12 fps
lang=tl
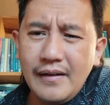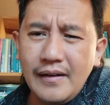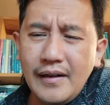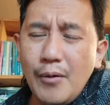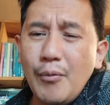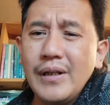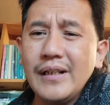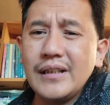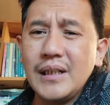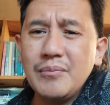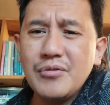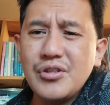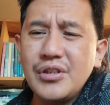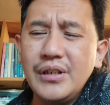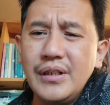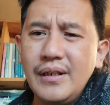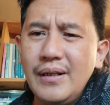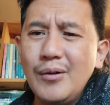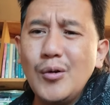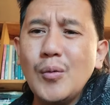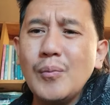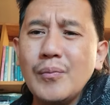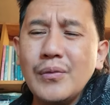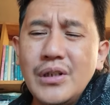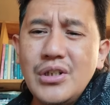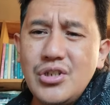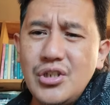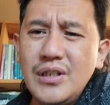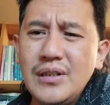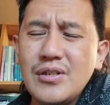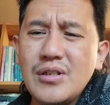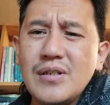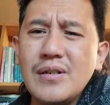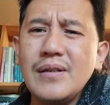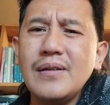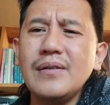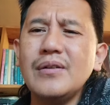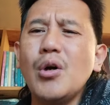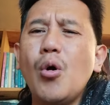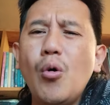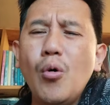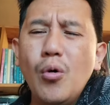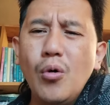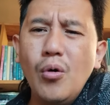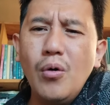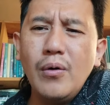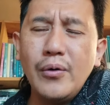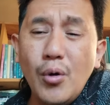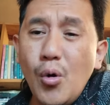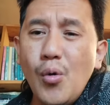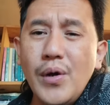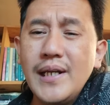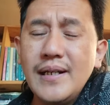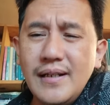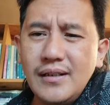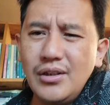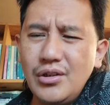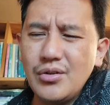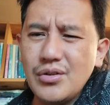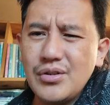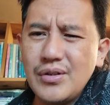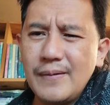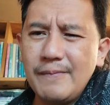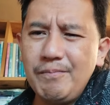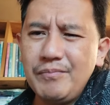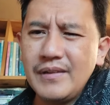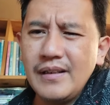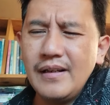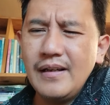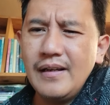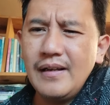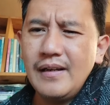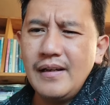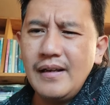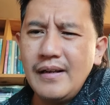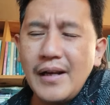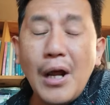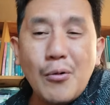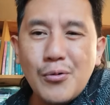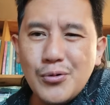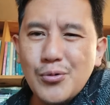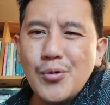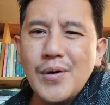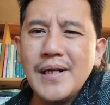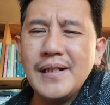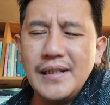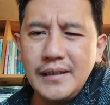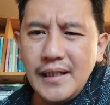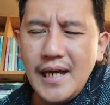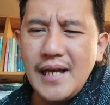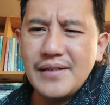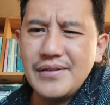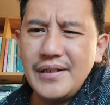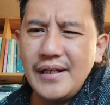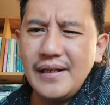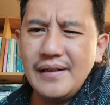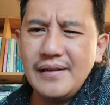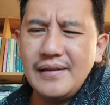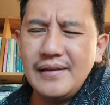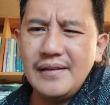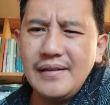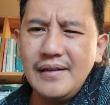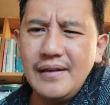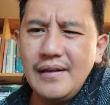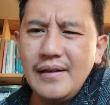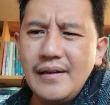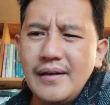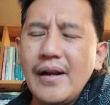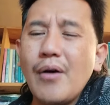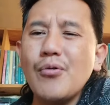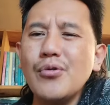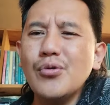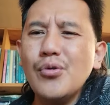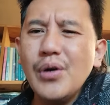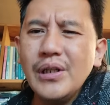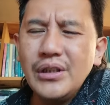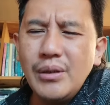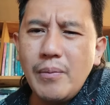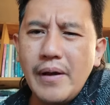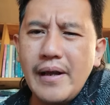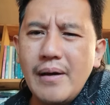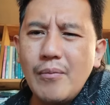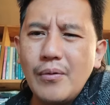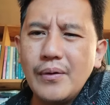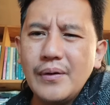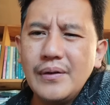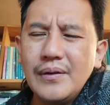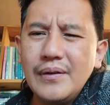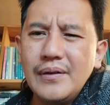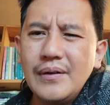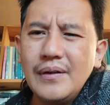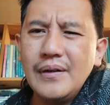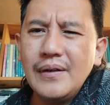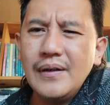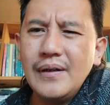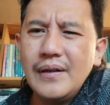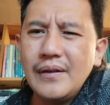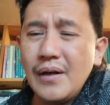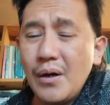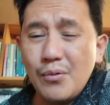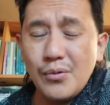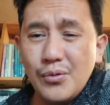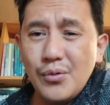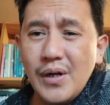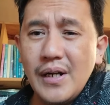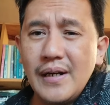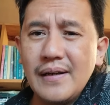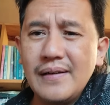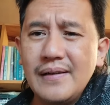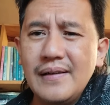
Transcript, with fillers: nga when it comes to omniscience, the all-knowing iti Diyos, nakuyugan iti asi, nakuyugan ti parabol, na kuyugan.